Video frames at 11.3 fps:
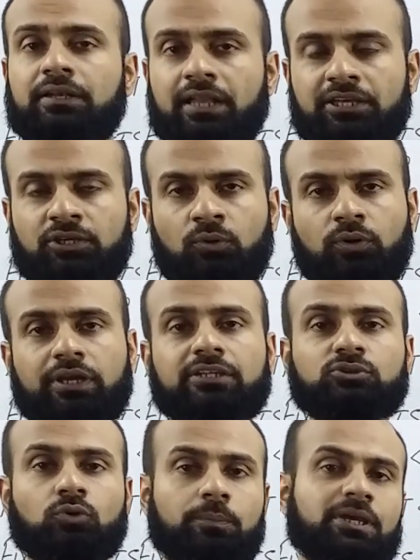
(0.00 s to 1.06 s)
नहीं होंगे
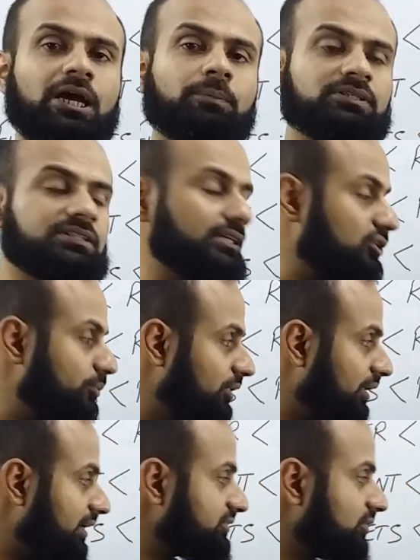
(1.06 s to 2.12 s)
जो भी आपके साथ
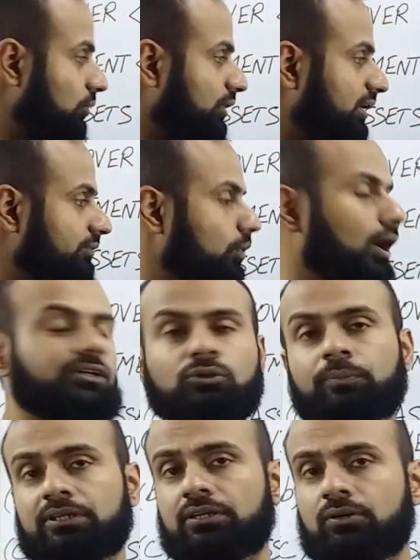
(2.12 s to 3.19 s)
कम्युनिकेशन होगी वो
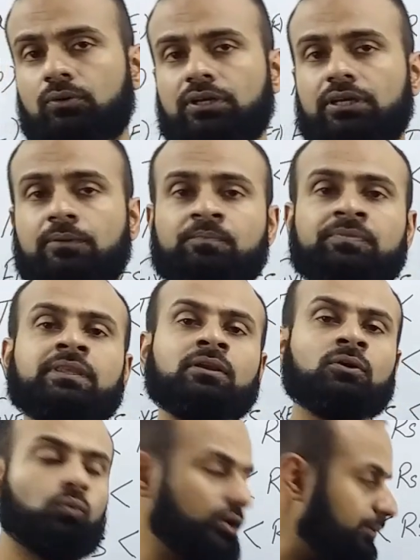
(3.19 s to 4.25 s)
ऑटोमेटेड होगी
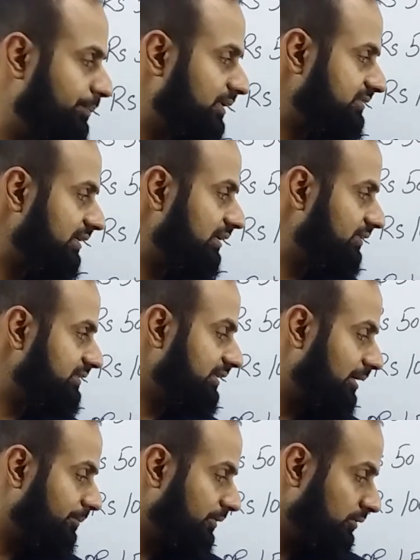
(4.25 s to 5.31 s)
कोई पर्सनल विजिट
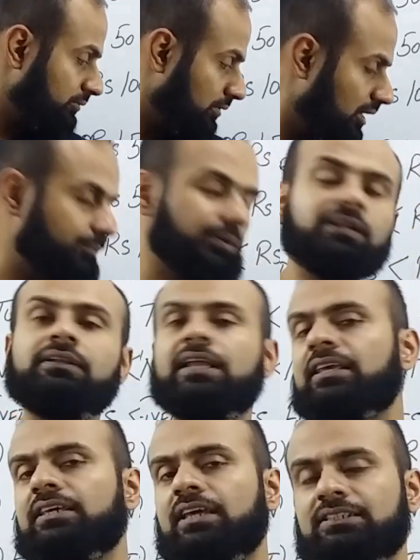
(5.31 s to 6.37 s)
आपकी दुकान पर
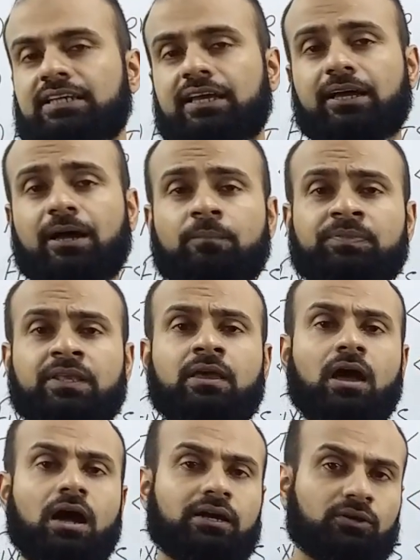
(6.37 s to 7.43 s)
नहीं किया जाएगा
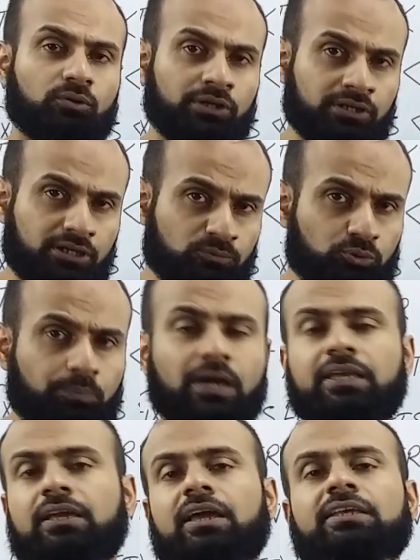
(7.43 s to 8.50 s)
अगर कोई इनकम
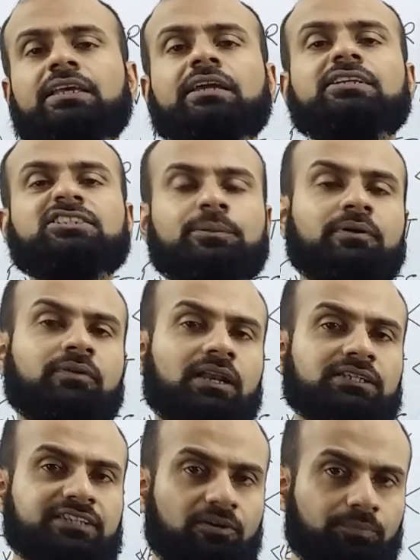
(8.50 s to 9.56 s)
छुपाई गई या किसी भी
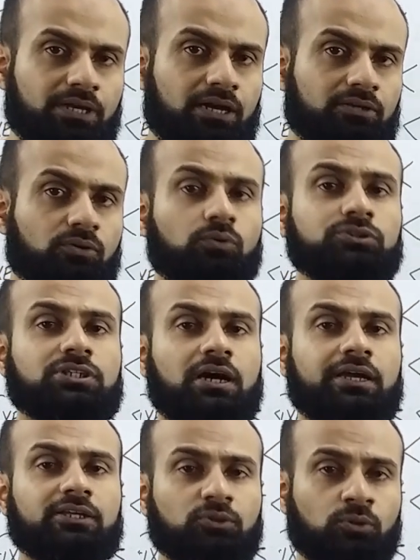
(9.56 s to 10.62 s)
हवाले से एफ को कोई
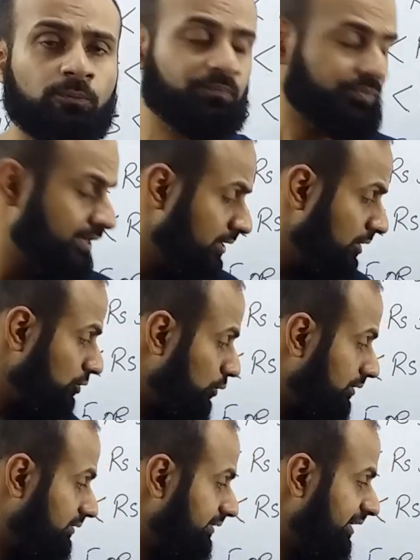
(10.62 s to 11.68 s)
शिकायत हो सो
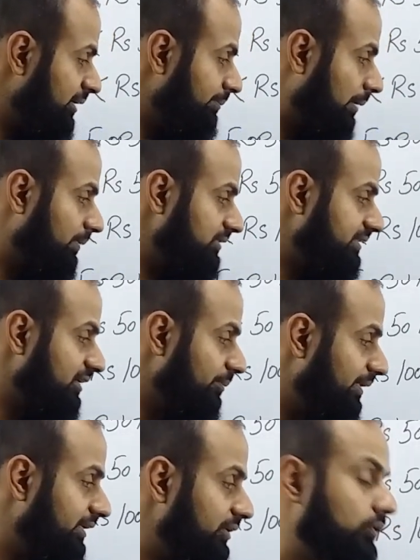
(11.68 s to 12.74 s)
तो तीन मेंबर्स की
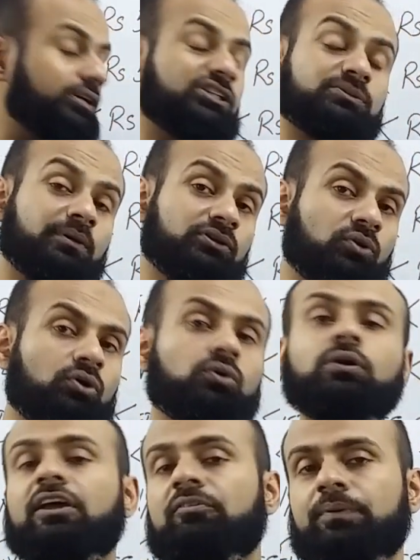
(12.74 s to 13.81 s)
कमेटी होगी जिसमें दो
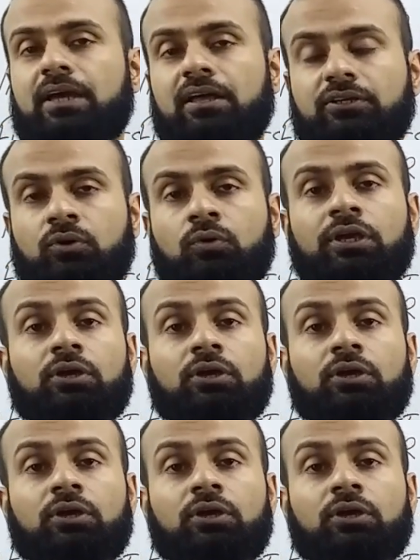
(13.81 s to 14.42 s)
रुकन एफ बी आर के होंगे